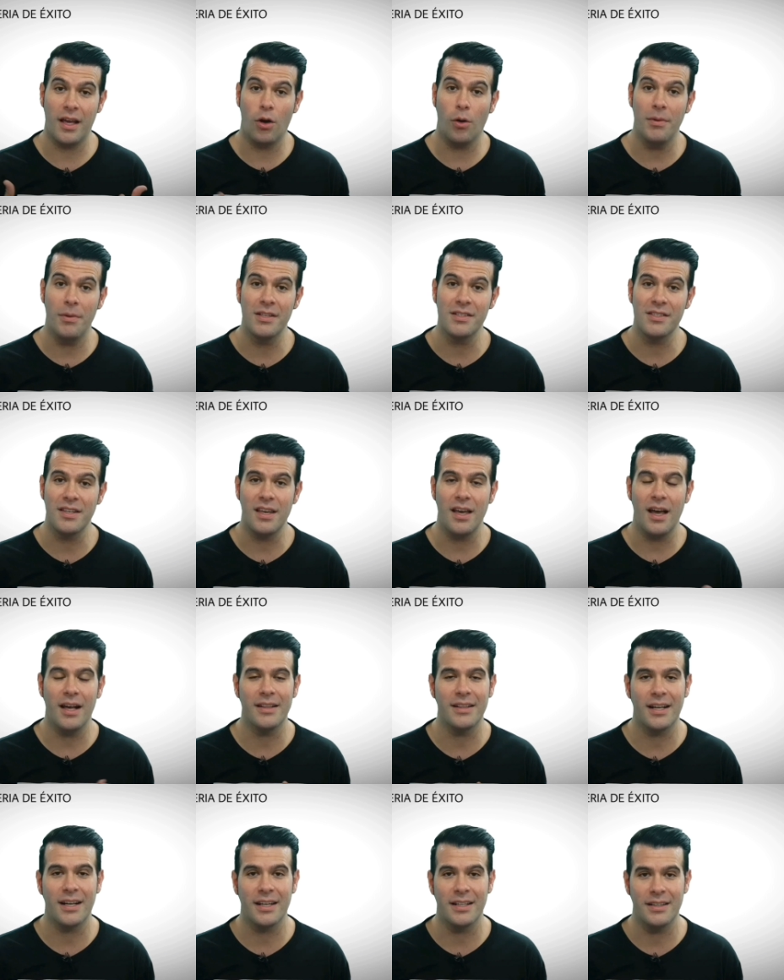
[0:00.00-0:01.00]
desde que comencé
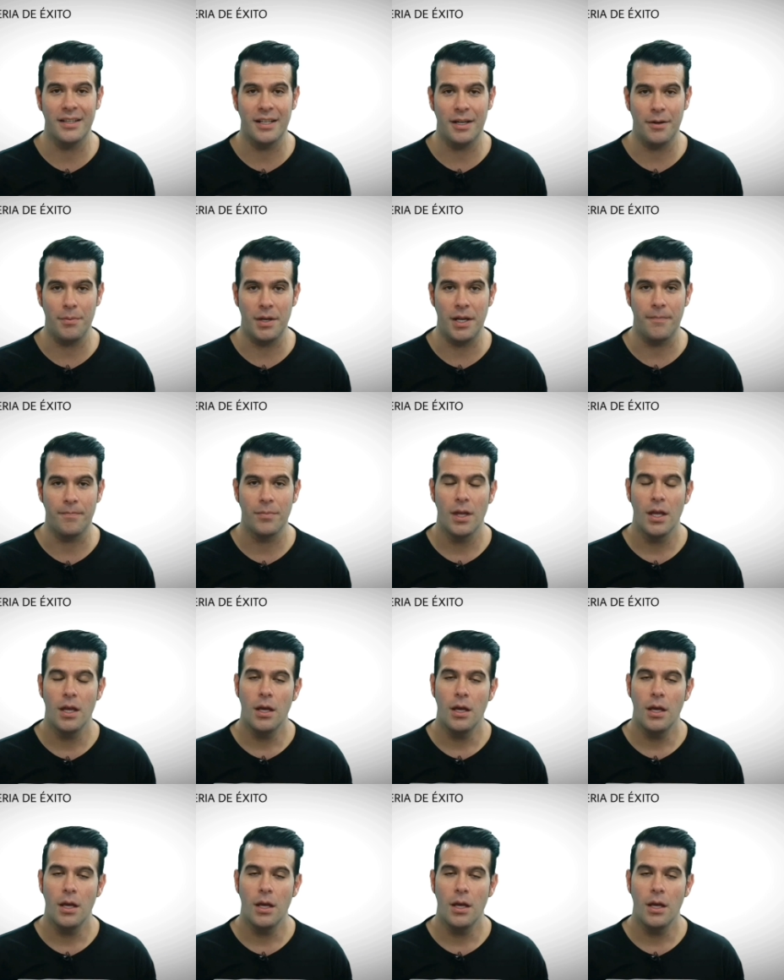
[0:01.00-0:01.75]
hasta que terminé.